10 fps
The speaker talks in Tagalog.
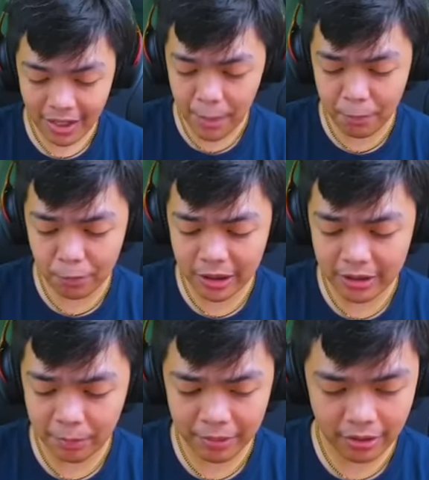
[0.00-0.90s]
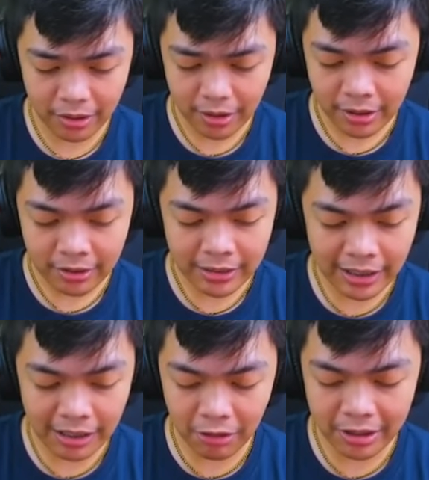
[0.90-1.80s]
Ay, putik na.
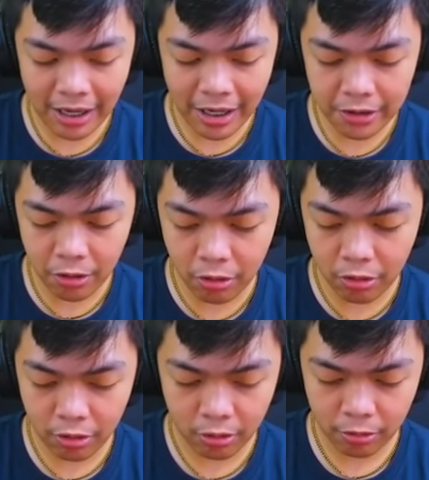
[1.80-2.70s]
Dalawa na kayo.